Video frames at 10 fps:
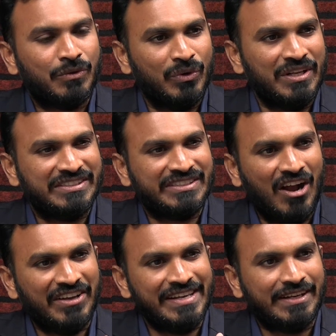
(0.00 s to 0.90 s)
కొన్ని
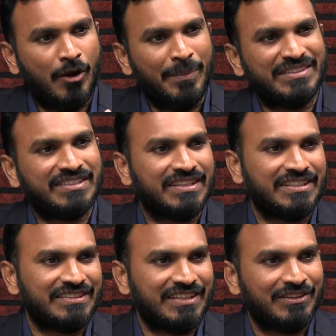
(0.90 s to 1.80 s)
షాకింగ్ కమెంట్స్ అయితే
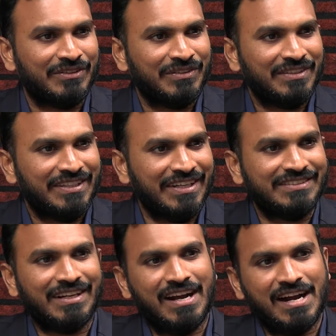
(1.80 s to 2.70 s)
చేశారు ఏంటి
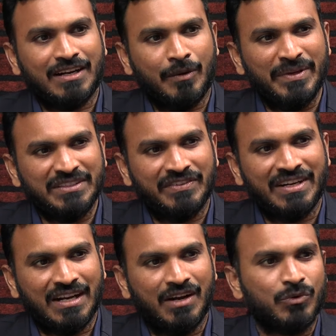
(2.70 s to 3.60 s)
సార్ ఆ కమెంట్స్
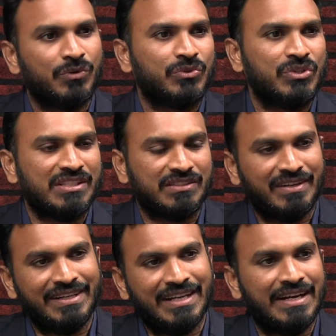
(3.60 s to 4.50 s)
వెనక ఆవిడ ఉద్దేశం
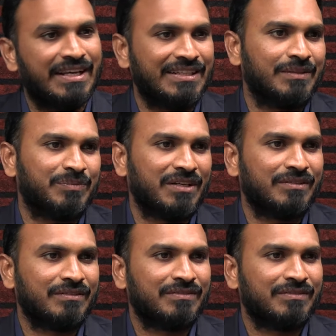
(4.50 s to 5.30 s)
ఏంటి అంటే ఏం చెప్తారు